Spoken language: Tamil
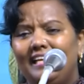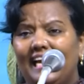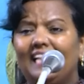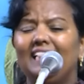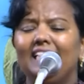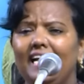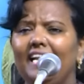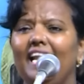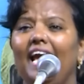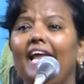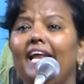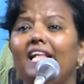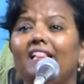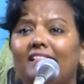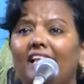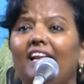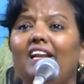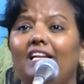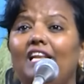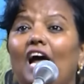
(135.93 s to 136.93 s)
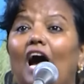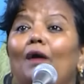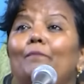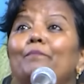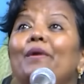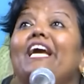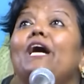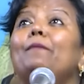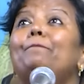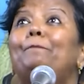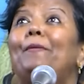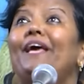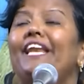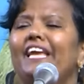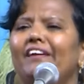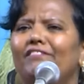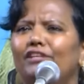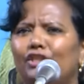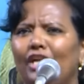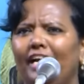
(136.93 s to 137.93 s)
எந்த நேரத்தில் நாம்
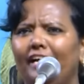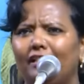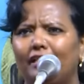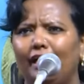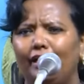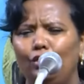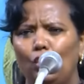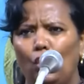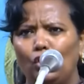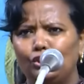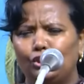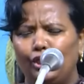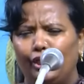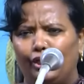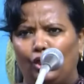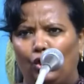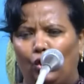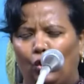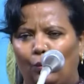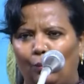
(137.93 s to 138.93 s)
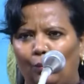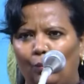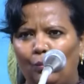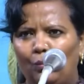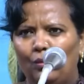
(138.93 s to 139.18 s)
மிகப்பெரிய விஷயத்தை யோசிக்கிறோம்